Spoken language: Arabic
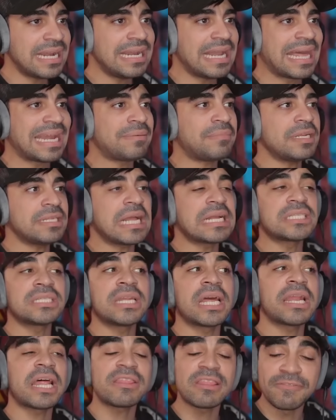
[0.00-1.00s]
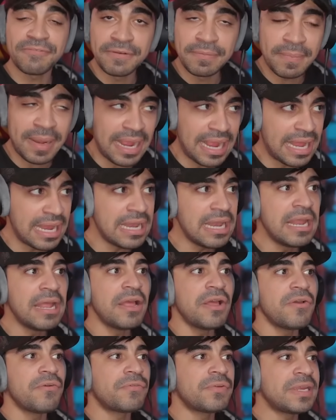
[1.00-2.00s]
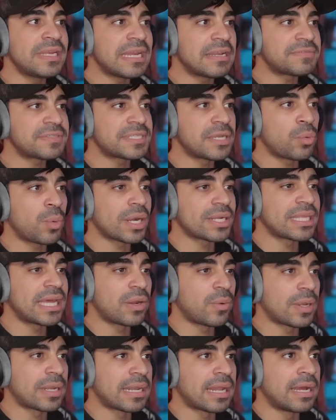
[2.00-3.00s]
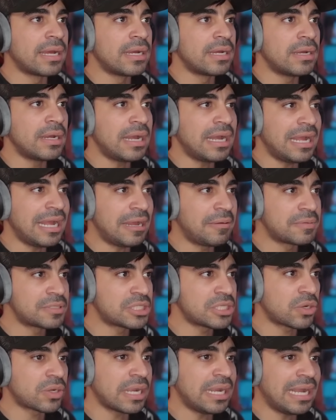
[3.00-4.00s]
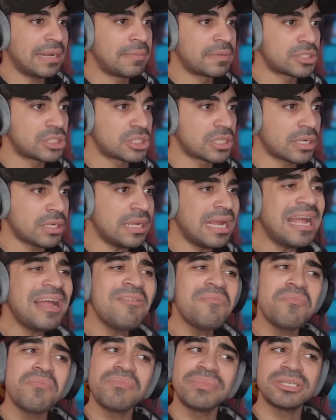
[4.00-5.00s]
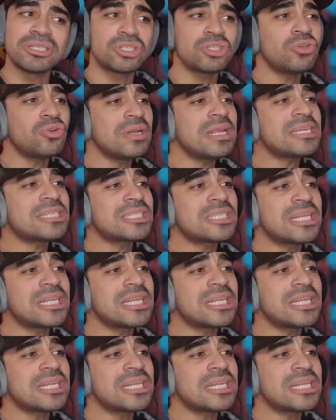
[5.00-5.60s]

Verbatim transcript: لا انا محتاج اني انظف المحل في نفس الوقت هلا والله حابة تشتري اوكي حابة تشتري يا عمي شو ليش